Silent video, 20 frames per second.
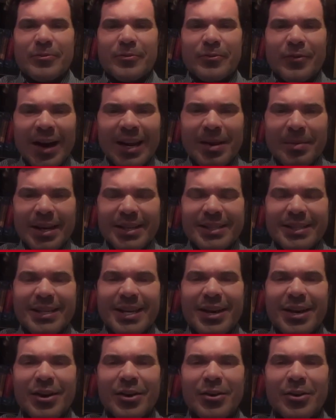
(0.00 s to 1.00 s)
Fala
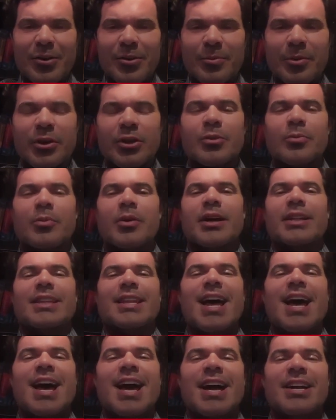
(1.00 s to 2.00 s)
Brasil, muito boa
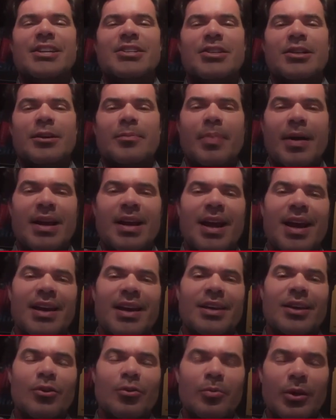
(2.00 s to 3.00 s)
tarde. Parei
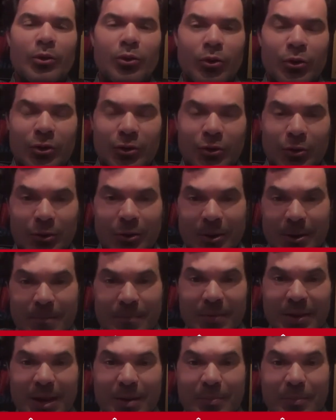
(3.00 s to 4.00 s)
aqui um minuto
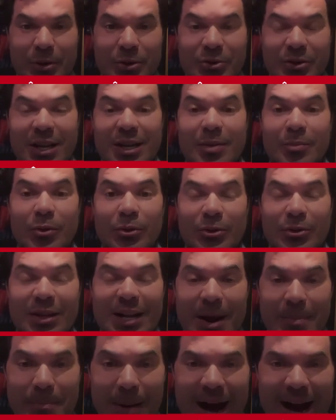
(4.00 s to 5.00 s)
depois de um dia de muito
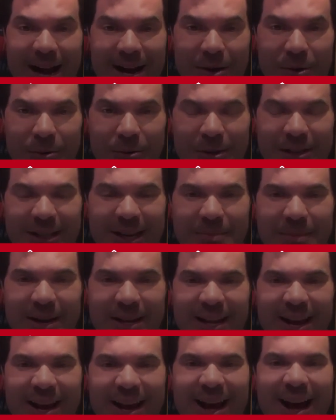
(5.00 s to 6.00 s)
trabalho,
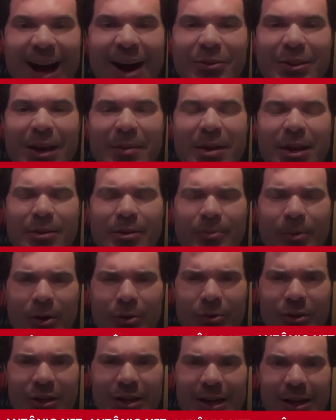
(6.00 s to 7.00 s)
semana altamente
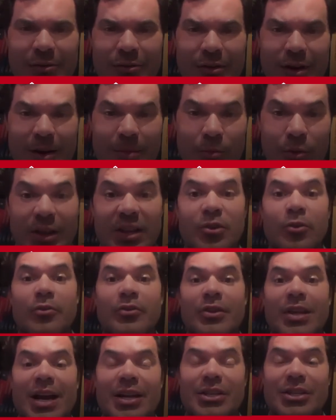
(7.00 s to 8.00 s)
produtiva, muita
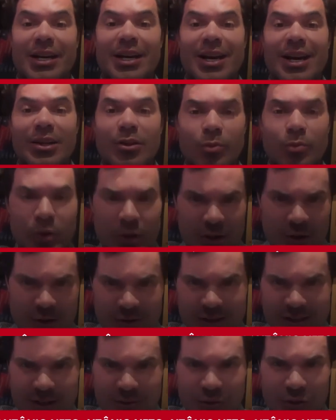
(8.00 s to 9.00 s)
novidade chegando, muita
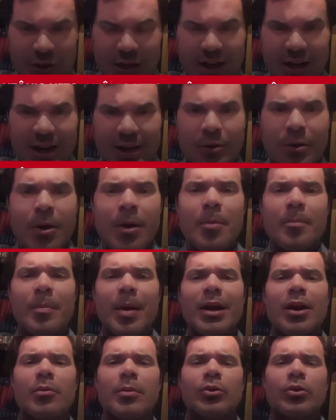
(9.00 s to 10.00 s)
inovação chegando.
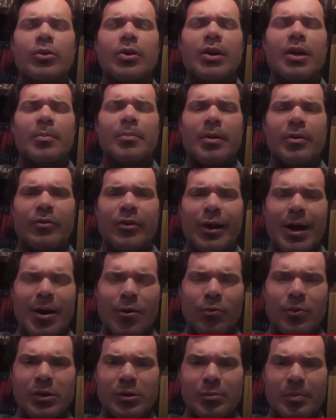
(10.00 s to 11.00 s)
Parei um minuto aqui para falar.
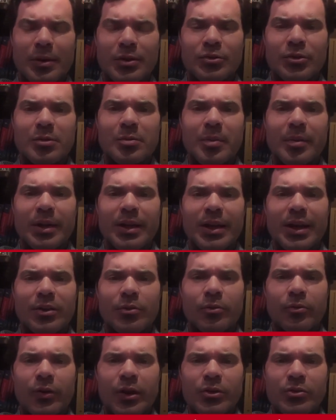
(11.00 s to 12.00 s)
Algumas pessoas me
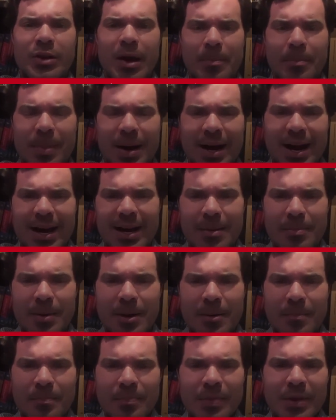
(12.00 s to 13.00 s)
mandando um vídeo da
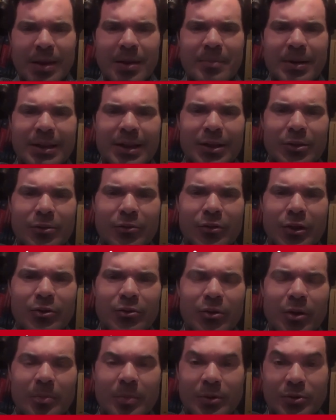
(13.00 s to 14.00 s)
Paraíba, mandando um
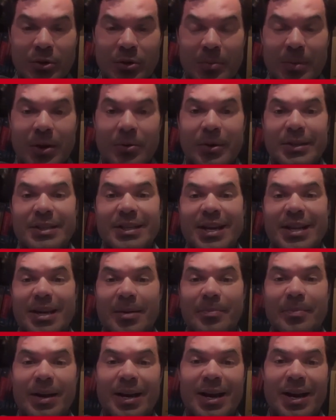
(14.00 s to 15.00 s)
vídeo de uma pessoa bem conhecida aí
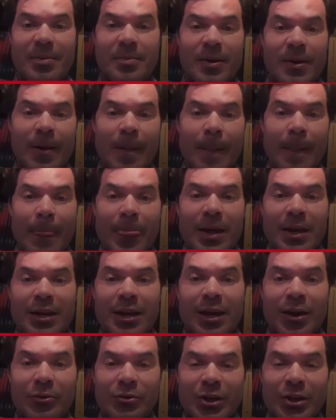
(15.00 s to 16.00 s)
na Paraíba,
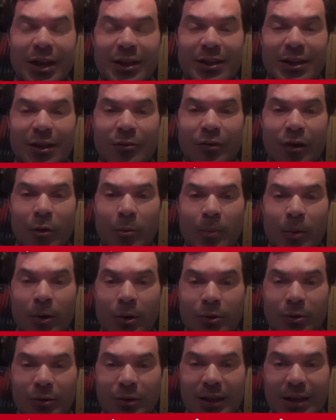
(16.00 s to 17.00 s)
que eu já tive a
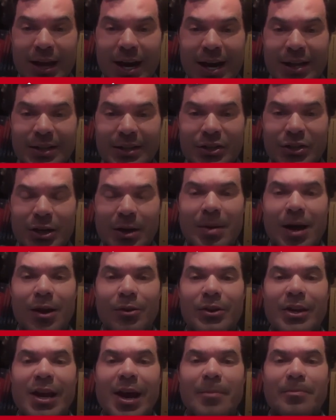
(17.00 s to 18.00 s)
oportunidade de
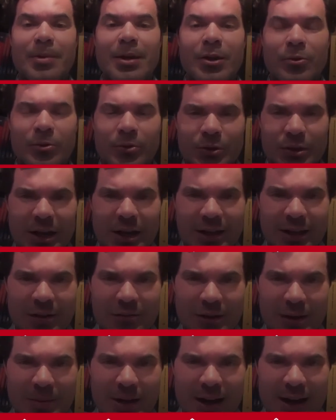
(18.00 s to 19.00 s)
chamá-lo de amigo, já
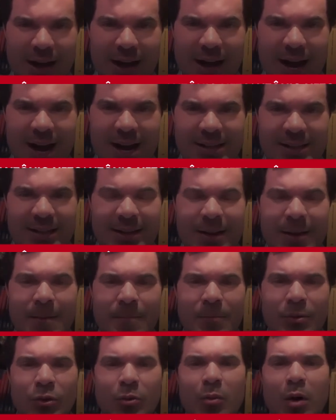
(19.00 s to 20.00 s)
teve na minha casa,
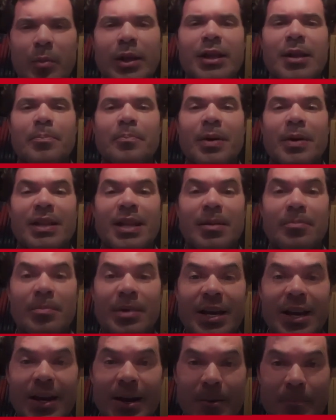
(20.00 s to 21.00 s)
no momento de
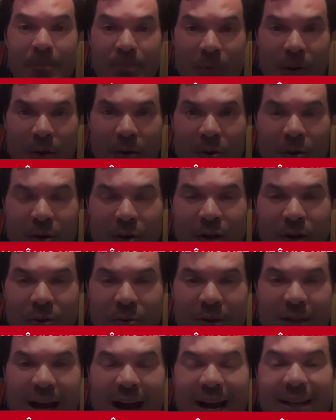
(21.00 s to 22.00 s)
pandemia, onde
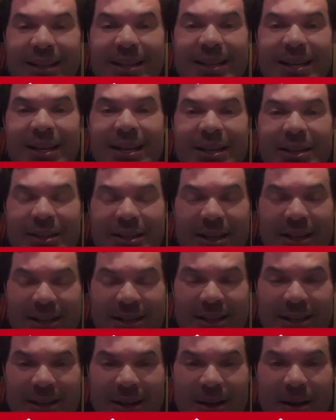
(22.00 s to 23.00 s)
os
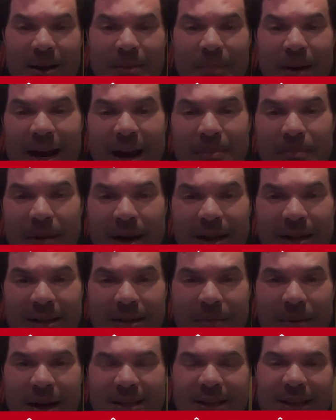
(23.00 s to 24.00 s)
artistas paraibanos
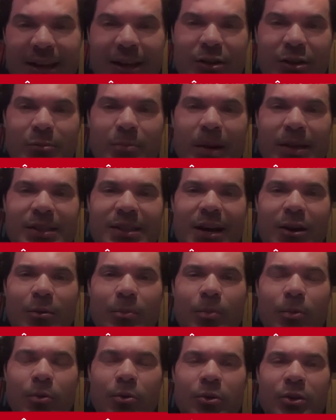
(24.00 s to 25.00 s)
e brasileiros
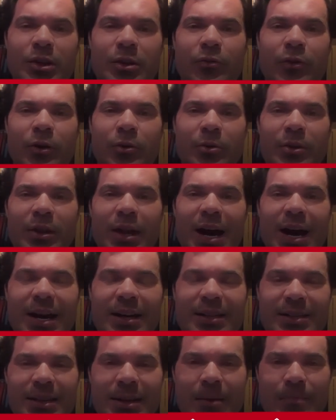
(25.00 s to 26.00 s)
passaram por
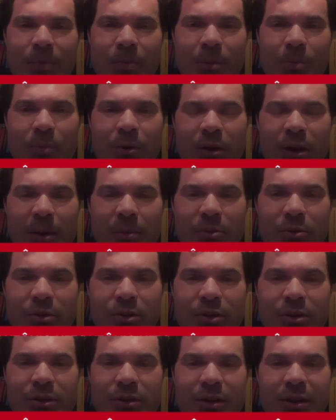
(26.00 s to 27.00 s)
dificuldades,
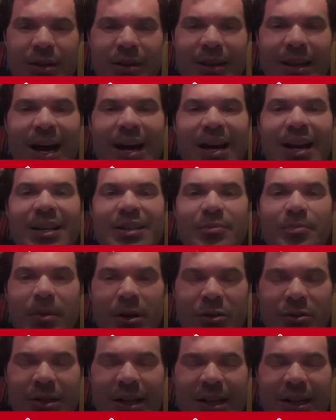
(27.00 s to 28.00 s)
podemos dar as
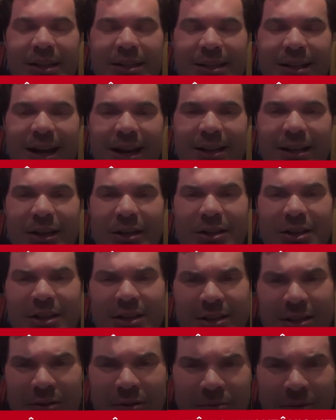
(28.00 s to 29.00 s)
mãos a esses
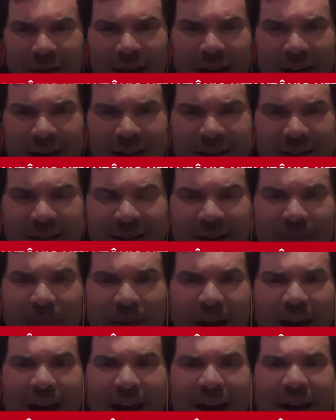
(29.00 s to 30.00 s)
artistas e um deles
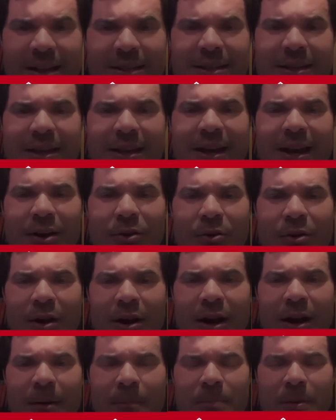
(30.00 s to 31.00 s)
é esse que
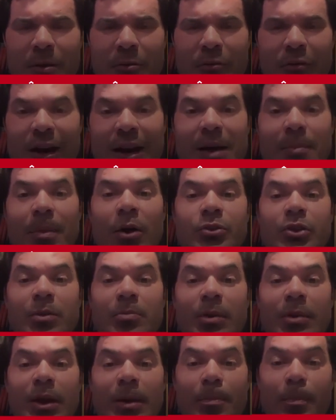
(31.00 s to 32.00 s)
agora fala mal
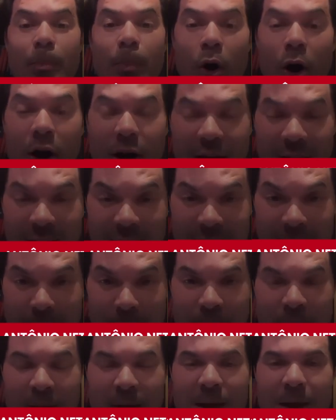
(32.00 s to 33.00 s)
de mim
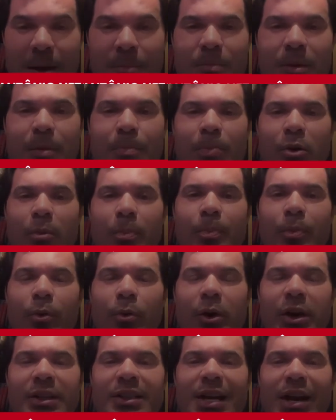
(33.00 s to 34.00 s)
porque me
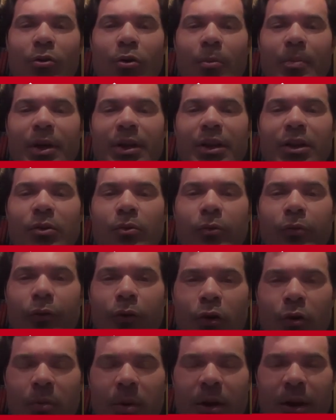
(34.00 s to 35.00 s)
propôs a compra de um
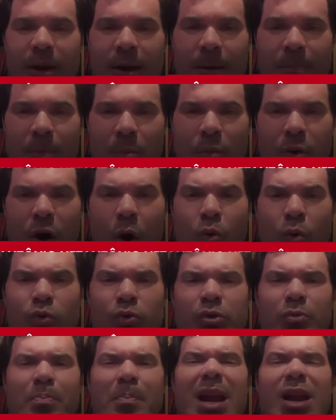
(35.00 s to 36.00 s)
filme por
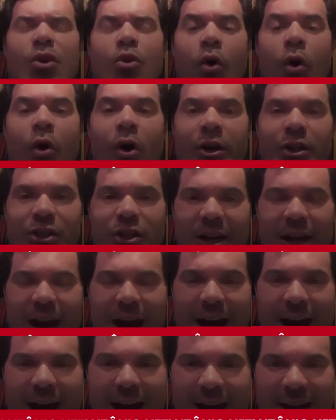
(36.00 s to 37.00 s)
alguns milhões de
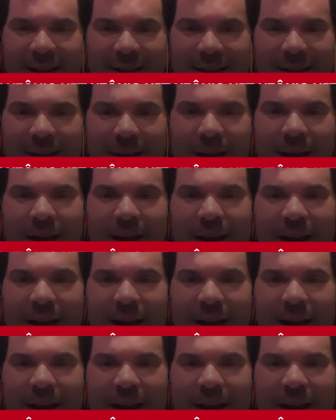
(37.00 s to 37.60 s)
reais.